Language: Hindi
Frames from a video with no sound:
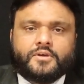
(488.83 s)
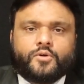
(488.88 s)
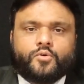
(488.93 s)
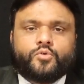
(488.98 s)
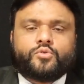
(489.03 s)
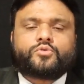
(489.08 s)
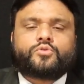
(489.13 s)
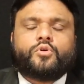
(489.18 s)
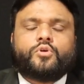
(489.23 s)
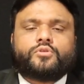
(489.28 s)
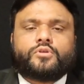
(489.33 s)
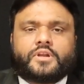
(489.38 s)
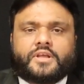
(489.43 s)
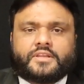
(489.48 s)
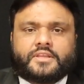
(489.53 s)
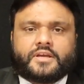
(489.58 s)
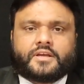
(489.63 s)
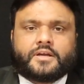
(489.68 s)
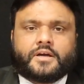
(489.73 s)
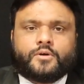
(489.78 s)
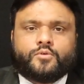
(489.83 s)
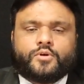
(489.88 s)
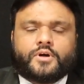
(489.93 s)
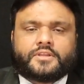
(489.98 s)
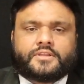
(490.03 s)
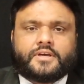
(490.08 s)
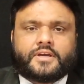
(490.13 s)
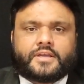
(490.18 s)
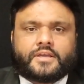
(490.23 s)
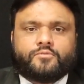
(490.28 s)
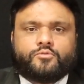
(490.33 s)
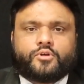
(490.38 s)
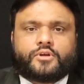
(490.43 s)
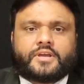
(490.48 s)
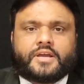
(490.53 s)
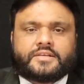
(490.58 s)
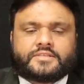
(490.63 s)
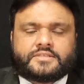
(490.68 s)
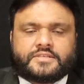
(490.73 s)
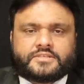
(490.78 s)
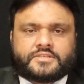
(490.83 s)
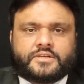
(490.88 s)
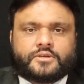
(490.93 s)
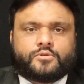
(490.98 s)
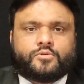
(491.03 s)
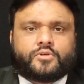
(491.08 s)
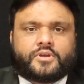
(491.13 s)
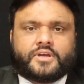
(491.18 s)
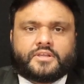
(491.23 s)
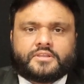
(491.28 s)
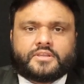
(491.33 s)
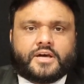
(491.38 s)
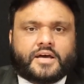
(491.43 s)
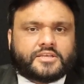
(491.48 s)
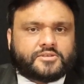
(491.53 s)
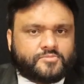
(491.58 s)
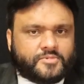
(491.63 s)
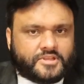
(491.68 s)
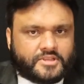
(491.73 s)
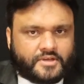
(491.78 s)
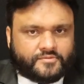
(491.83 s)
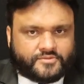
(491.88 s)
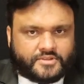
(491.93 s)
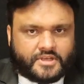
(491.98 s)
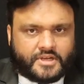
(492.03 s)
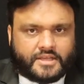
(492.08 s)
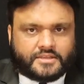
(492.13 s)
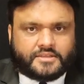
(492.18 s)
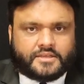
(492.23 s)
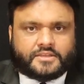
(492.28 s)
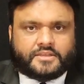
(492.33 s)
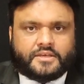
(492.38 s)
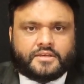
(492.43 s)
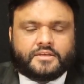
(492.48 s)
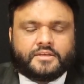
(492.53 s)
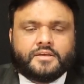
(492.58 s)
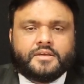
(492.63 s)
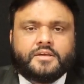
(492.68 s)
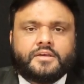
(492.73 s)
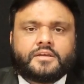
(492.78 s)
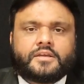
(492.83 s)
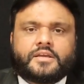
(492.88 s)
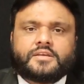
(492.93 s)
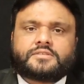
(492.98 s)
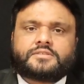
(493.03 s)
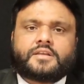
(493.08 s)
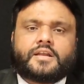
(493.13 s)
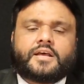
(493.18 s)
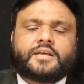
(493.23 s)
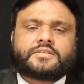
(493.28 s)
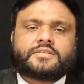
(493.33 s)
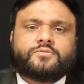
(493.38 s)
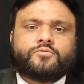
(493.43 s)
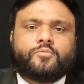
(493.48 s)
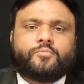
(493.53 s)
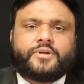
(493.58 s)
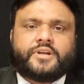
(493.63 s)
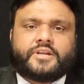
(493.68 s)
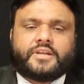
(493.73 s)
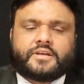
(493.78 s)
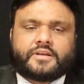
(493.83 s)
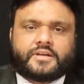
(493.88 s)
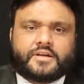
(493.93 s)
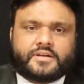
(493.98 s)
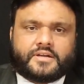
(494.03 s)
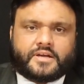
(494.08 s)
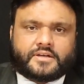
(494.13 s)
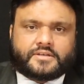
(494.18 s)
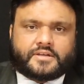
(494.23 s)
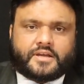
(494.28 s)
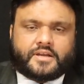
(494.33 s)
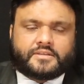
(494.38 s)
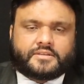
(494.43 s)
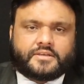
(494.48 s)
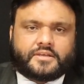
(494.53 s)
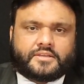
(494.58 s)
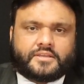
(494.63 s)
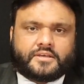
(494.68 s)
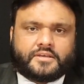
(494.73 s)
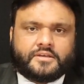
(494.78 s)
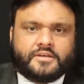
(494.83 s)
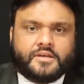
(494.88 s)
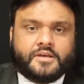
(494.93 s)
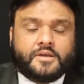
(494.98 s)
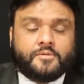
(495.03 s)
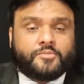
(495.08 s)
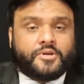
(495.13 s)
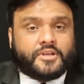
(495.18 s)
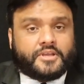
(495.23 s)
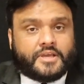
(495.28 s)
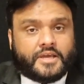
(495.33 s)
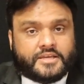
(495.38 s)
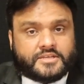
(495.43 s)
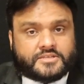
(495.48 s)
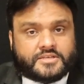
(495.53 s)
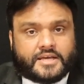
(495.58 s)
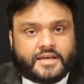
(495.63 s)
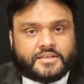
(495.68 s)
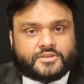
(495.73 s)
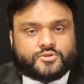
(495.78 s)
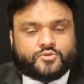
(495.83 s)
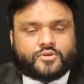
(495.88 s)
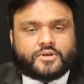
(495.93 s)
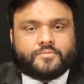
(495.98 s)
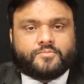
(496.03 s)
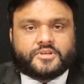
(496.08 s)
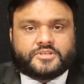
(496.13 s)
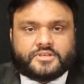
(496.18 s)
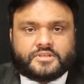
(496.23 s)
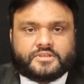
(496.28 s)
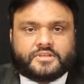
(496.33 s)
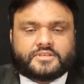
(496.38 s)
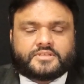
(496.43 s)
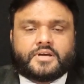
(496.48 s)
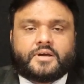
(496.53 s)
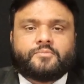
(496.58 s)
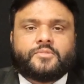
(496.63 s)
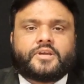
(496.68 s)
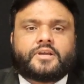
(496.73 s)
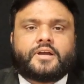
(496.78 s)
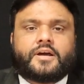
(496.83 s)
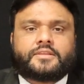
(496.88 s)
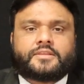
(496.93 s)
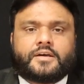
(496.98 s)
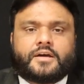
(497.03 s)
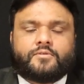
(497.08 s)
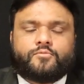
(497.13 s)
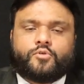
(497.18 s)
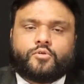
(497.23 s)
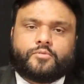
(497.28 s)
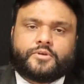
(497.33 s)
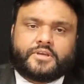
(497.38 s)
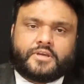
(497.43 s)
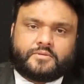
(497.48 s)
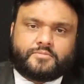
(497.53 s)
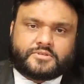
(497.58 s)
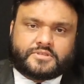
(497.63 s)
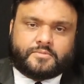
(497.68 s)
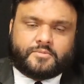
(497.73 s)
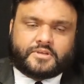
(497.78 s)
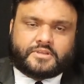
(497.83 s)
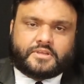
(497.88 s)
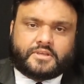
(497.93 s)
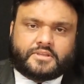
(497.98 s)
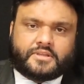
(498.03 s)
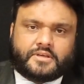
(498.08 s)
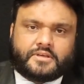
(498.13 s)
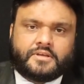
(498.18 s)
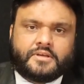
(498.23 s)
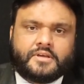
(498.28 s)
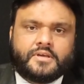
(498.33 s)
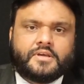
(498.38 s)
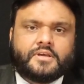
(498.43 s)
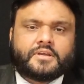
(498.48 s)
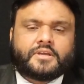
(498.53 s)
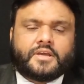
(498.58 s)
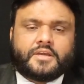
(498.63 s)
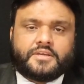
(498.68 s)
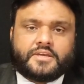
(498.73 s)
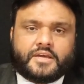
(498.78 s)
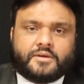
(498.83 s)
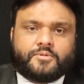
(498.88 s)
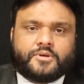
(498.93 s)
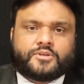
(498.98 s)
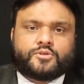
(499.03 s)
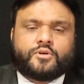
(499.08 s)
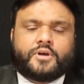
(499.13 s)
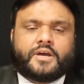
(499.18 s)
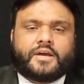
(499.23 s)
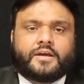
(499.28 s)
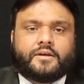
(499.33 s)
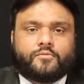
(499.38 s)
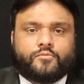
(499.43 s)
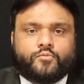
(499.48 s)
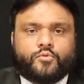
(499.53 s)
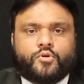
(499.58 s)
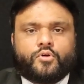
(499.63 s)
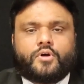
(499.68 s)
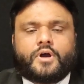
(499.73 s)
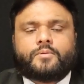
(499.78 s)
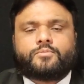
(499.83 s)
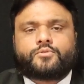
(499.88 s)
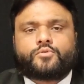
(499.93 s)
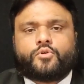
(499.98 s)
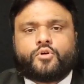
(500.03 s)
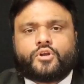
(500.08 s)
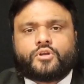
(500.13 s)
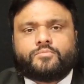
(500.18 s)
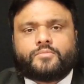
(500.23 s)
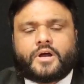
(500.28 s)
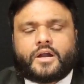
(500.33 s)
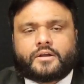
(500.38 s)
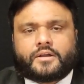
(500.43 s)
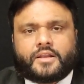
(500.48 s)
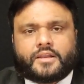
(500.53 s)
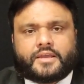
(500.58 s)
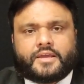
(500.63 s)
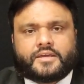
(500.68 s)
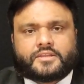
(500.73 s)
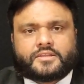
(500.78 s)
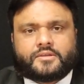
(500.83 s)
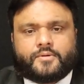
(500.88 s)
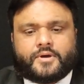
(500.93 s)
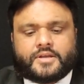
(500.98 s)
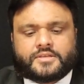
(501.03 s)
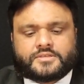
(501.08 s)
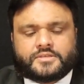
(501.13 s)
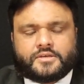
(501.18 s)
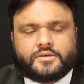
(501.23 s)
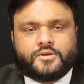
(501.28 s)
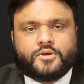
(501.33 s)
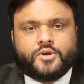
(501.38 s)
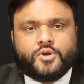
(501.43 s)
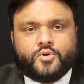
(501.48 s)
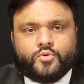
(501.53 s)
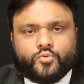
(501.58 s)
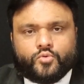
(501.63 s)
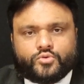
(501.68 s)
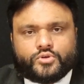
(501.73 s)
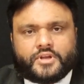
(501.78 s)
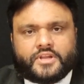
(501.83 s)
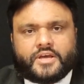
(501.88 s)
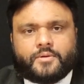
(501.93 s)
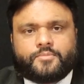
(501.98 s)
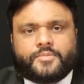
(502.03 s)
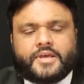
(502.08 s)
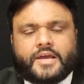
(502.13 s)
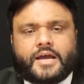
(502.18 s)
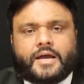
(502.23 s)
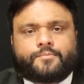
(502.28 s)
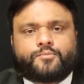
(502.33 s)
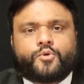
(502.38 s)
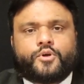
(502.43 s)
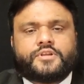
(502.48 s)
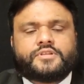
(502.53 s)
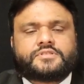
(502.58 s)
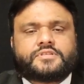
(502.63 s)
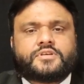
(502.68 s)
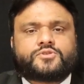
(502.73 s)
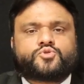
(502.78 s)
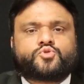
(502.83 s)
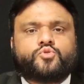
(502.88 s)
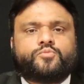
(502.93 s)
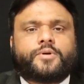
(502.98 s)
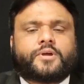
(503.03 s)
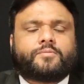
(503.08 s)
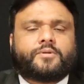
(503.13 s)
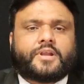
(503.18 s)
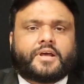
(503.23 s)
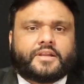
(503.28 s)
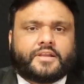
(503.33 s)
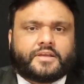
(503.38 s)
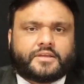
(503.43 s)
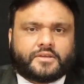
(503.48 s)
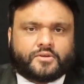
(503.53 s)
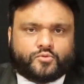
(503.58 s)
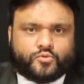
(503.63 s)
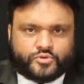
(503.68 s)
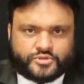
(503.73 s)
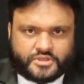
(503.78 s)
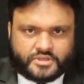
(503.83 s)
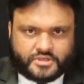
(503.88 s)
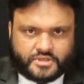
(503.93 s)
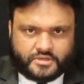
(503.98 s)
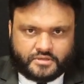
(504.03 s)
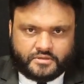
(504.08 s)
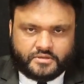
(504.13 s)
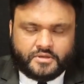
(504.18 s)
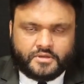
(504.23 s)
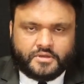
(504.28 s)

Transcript: उनको उन्होंने देखा हुआ था कि वो कैसे सेठों के अंदाज में दफ्तर आते थे किस तरह से वो मीटिंग कंडक्ट करते थे फिर ये स्टाइल चूँकि मजीद नज़ामी का था वो ये भी समझते थे कि ये भी जो है वो अब रोल मॉडल के अतबार से उन्होंने अपने आप को इनसे सुपर बनाने की कोशिश की